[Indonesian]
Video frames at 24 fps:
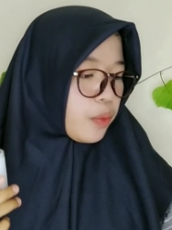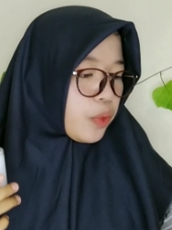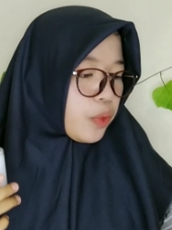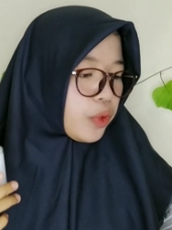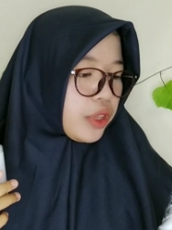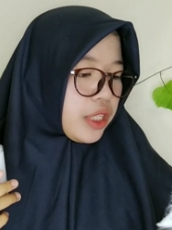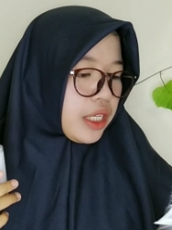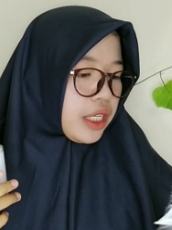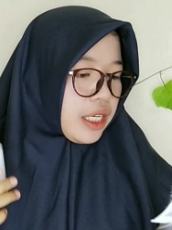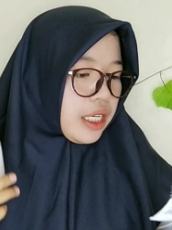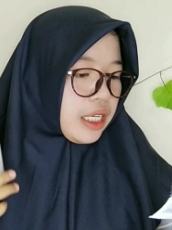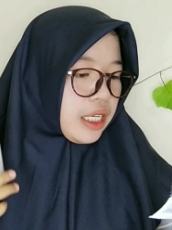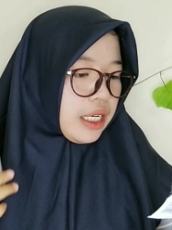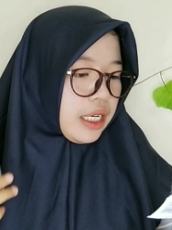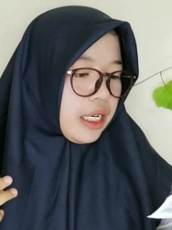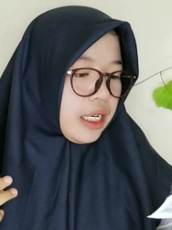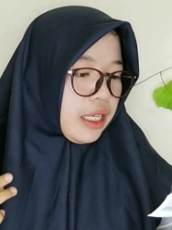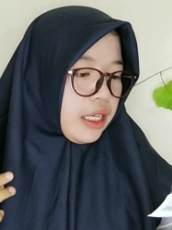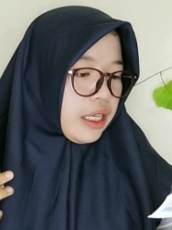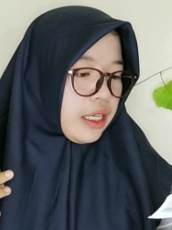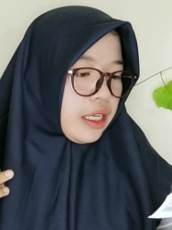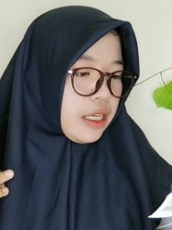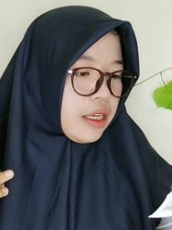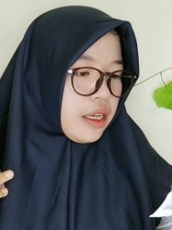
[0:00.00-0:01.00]
putih
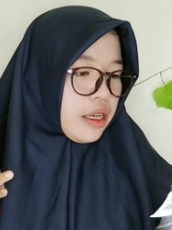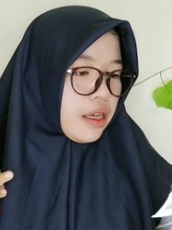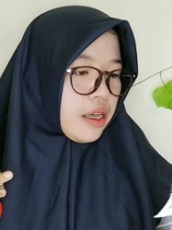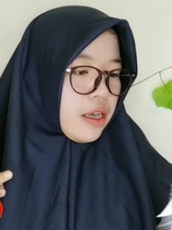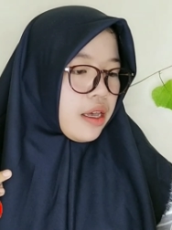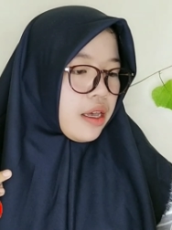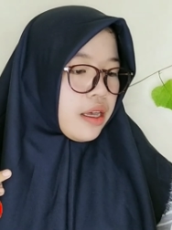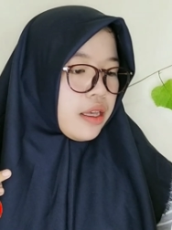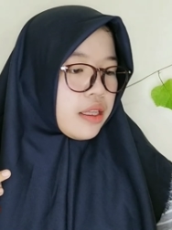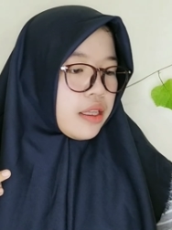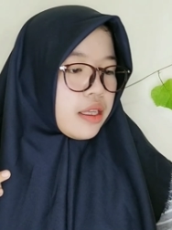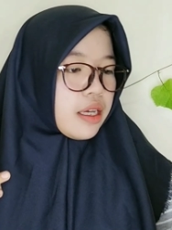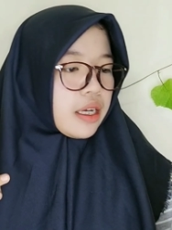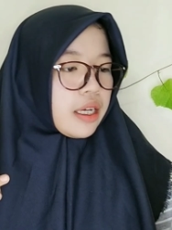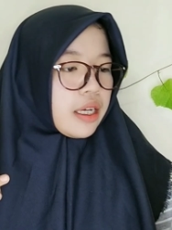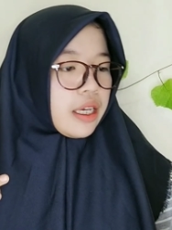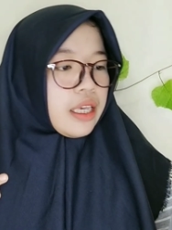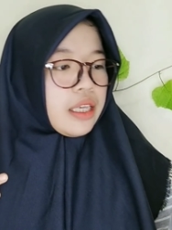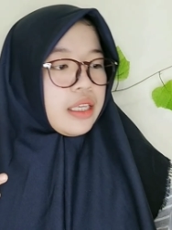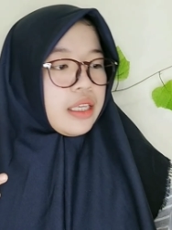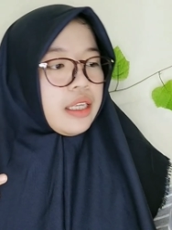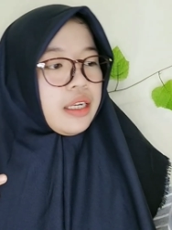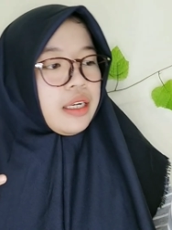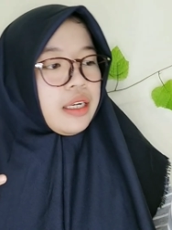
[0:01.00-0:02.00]
ini, yang
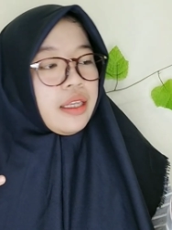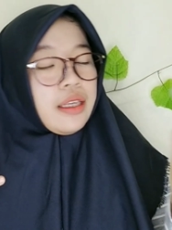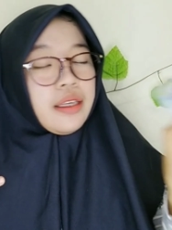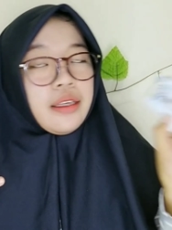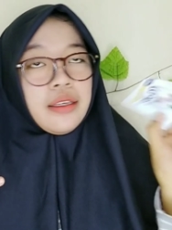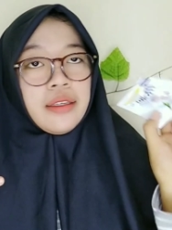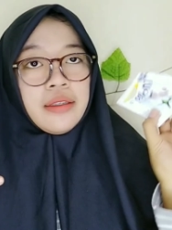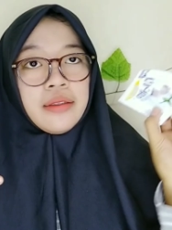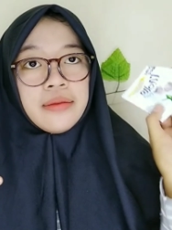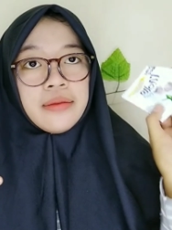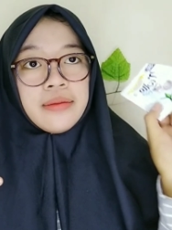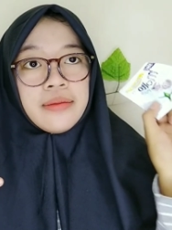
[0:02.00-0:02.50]
kayak gini.